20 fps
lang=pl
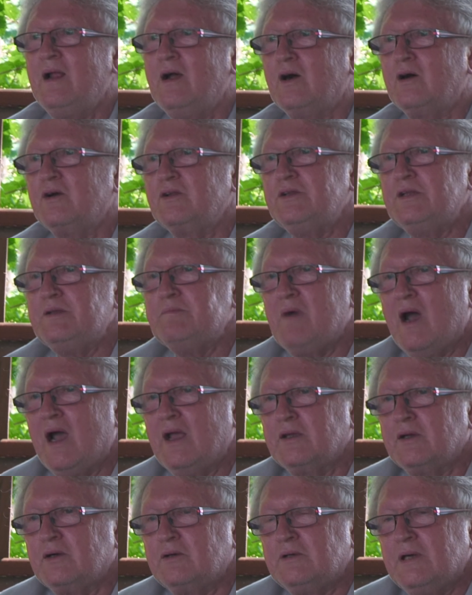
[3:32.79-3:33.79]
Oni
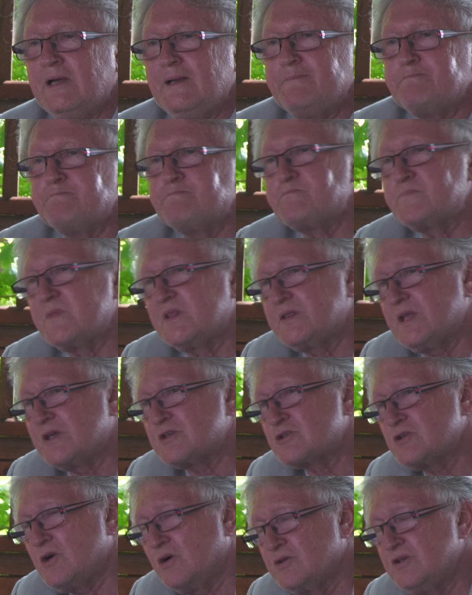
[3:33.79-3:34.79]
mają mm,
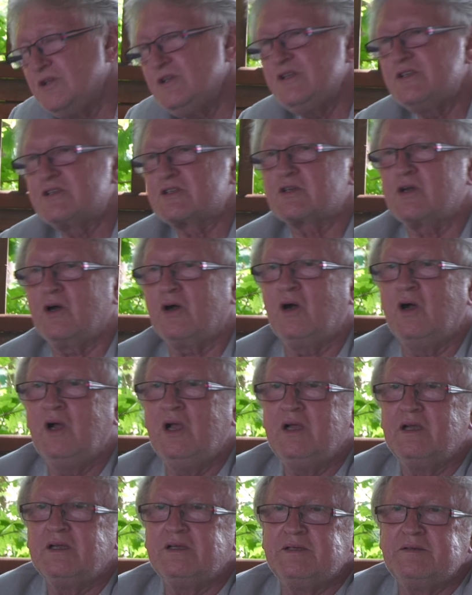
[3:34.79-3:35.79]
też ognisko,
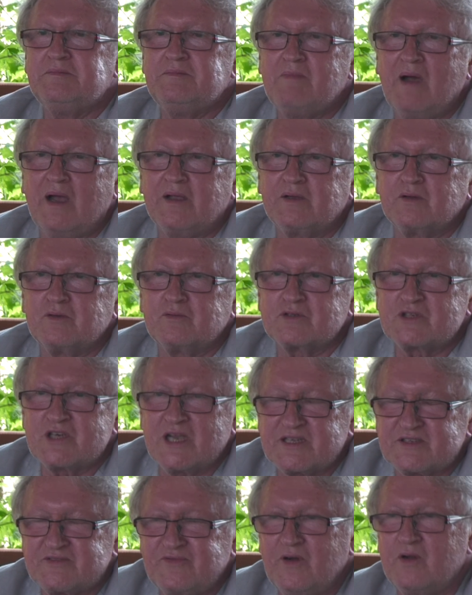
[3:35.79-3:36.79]
y, mają
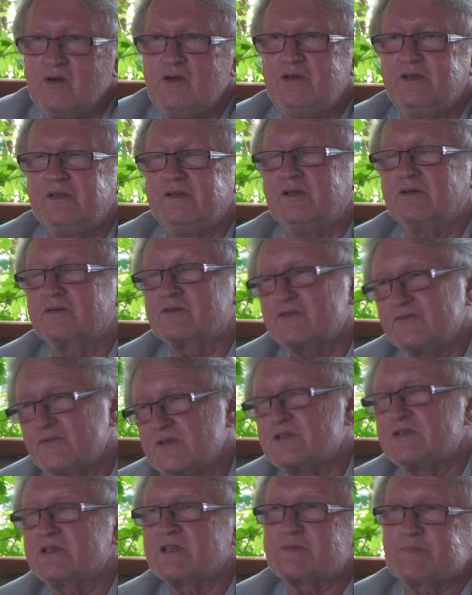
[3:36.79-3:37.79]
czas wolny.
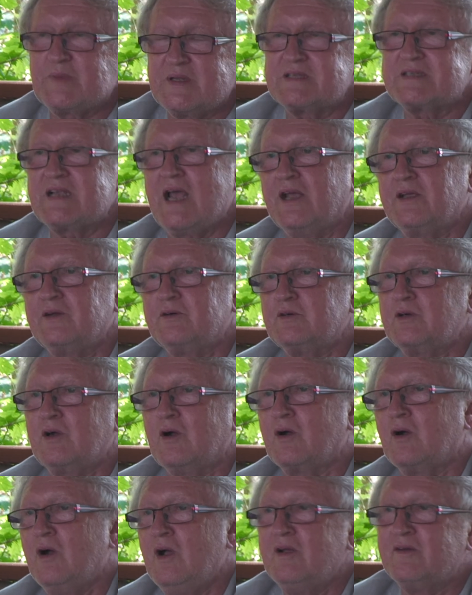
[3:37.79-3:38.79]
Oczywiście spędzają
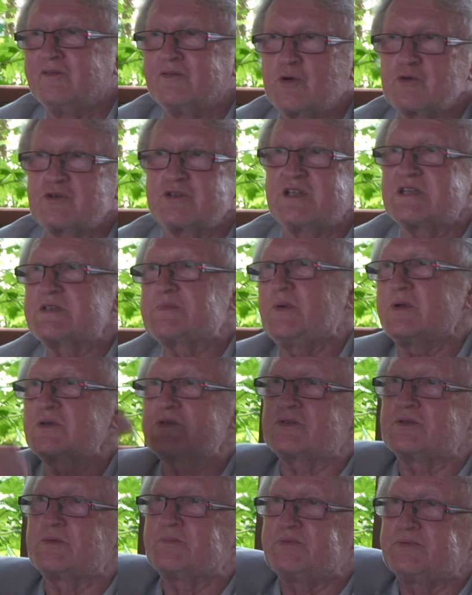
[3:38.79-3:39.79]
go w różny
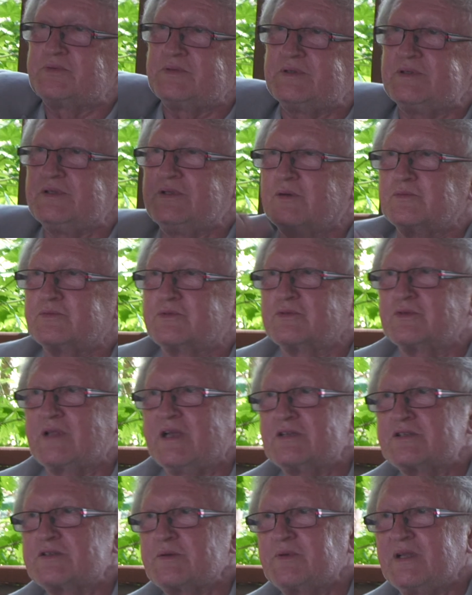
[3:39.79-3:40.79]
sposób, idą
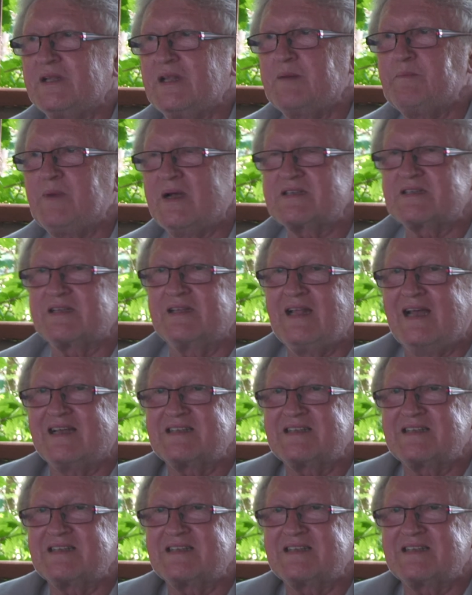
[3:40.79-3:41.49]
tutaj sobie na basen.